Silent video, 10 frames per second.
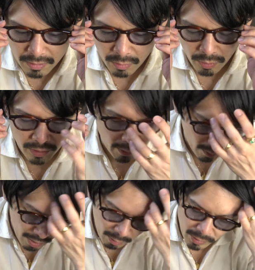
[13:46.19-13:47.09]
と言って
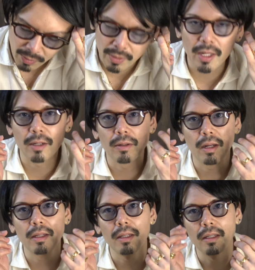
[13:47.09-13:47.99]
も過言ではないぐ
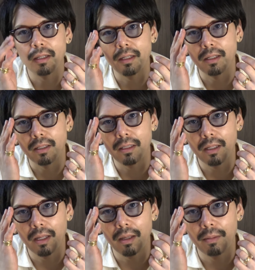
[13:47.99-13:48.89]
らい気に入っ
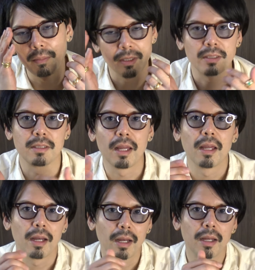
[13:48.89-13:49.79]
てますね。
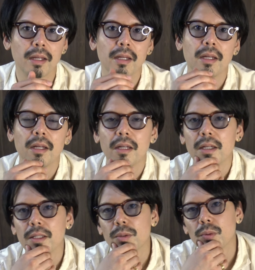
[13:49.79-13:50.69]
はい。
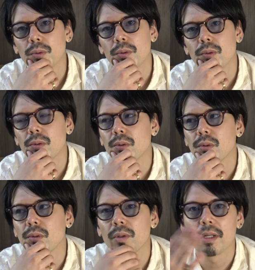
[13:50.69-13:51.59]
えっ
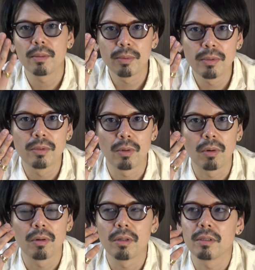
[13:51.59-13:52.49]
と、これ、ブルー
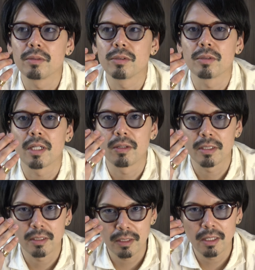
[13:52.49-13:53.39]
の、え普通の
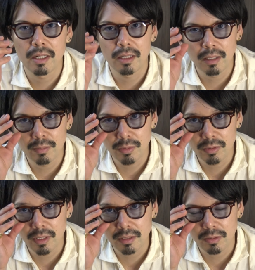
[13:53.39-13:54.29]
サングラスですね。入れて、
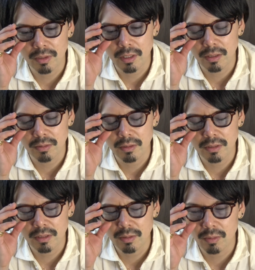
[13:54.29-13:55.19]
ブルーレンズを入れてるんで
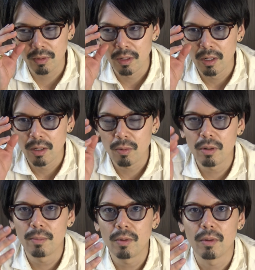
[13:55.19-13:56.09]
すけど、こ
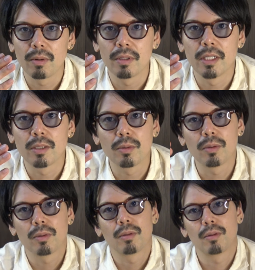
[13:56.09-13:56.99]
れも、えっ
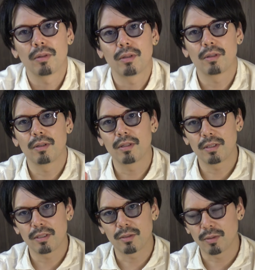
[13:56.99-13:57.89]
と、
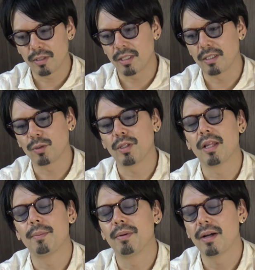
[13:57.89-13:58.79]
その好きな
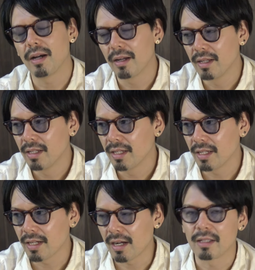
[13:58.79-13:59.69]
ジョニー・デップが、
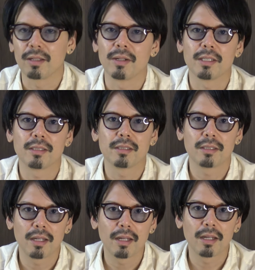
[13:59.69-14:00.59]
えー、かけてるやつです
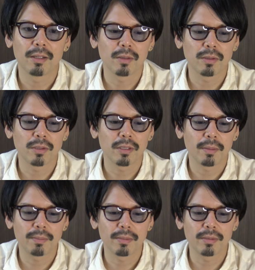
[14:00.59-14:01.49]
ね。あの、
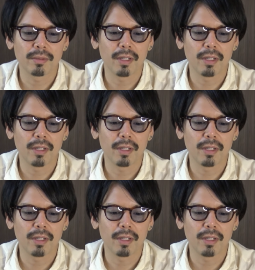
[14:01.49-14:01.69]
ジョニー・デップ